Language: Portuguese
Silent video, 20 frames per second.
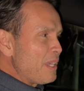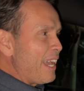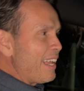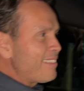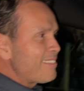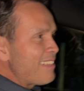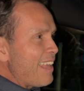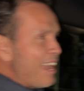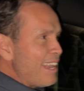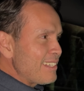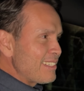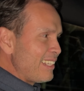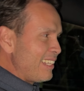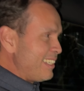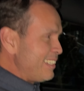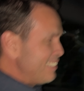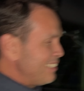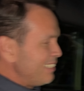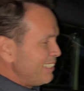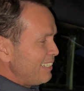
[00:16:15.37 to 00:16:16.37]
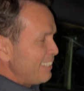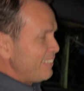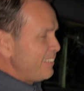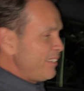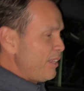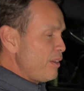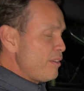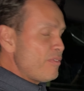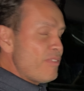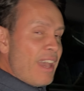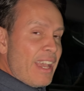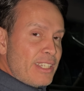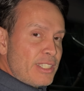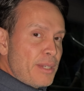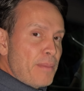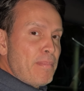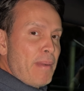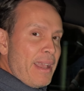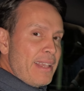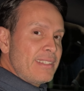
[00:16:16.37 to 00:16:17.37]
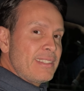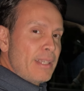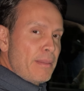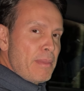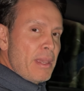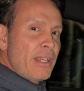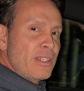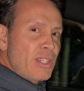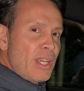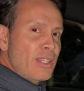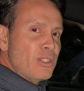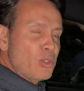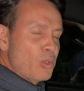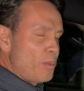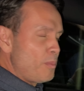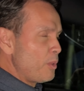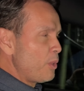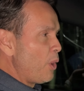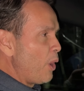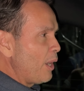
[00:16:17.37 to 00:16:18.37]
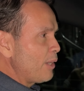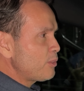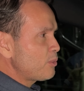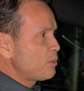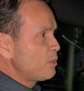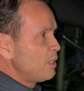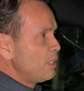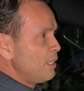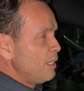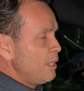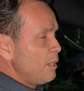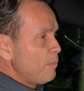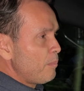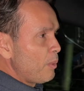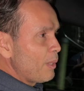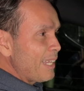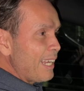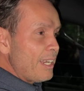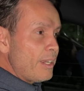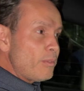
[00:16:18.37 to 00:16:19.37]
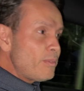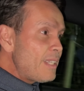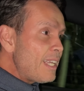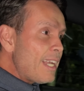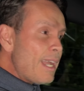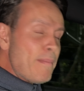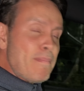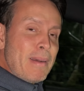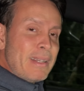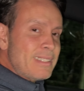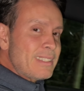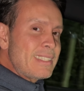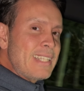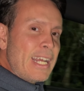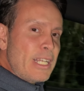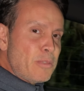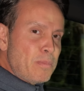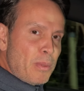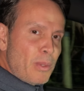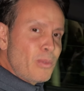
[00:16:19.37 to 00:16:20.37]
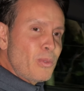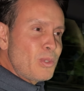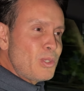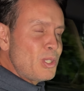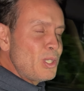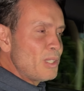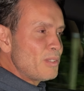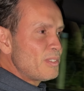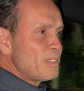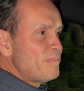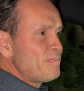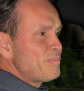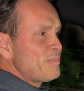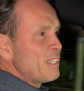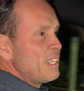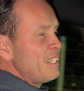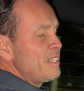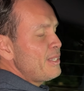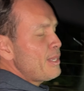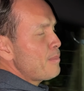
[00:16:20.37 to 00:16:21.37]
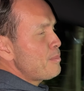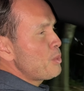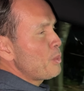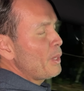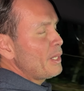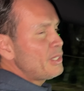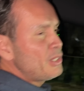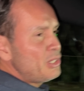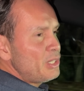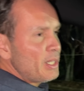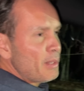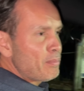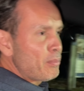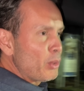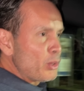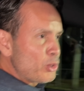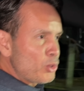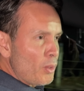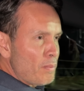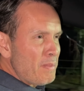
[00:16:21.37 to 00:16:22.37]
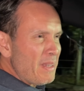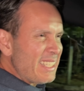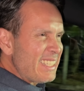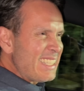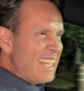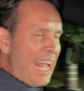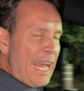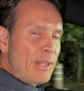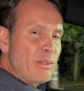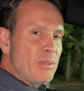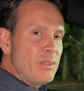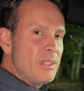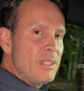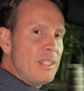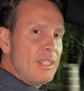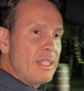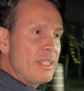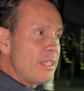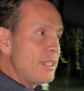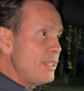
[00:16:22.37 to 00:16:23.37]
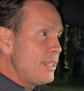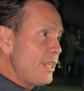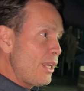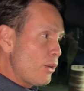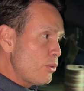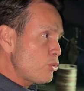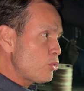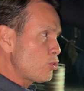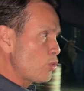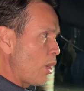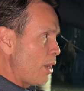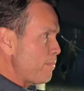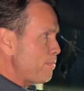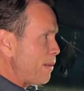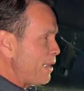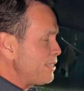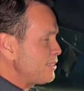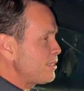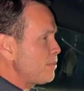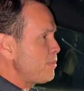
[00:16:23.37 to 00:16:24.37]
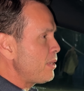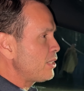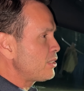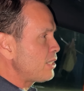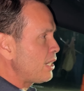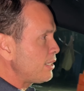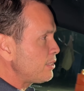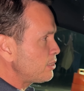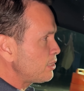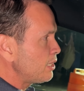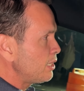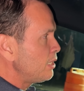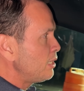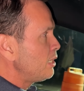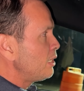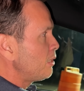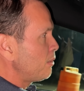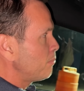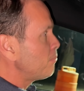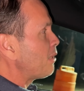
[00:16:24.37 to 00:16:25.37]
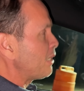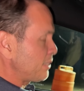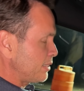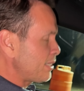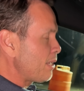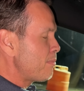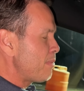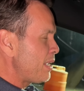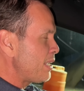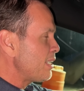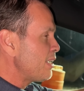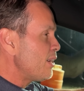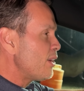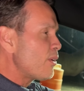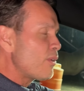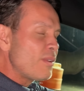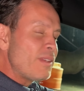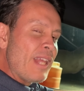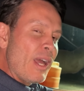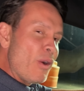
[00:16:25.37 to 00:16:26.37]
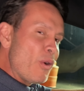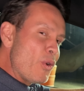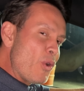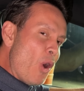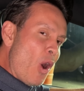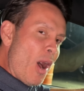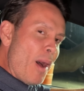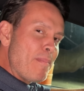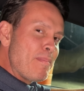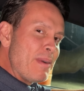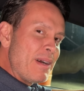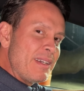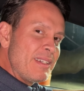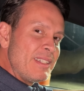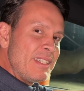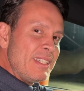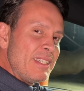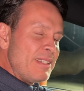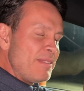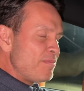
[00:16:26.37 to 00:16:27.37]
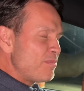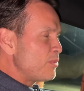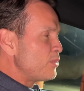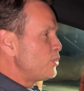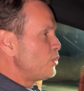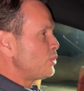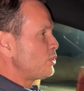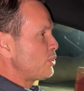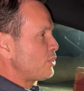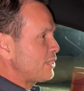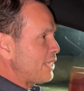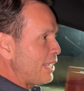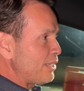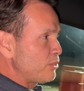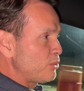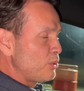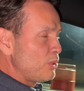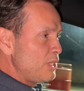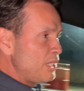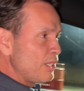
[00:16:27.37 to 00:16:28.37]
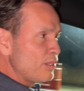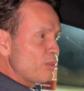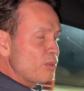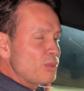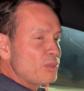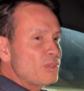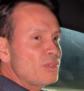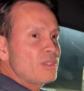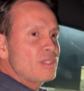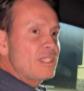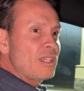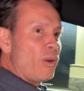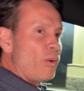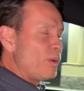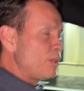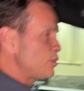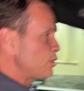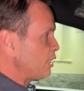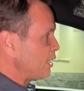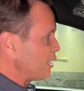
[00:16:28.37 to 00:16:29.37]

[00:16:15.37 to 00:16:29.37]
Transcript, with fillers: a Tesla não investe em países emergentes como o nosso, porque ela não tem capacidade produtiva. E a BYD apostou pesado não só em países emergentes, mas também na Europa, nos Estados Unidos, onde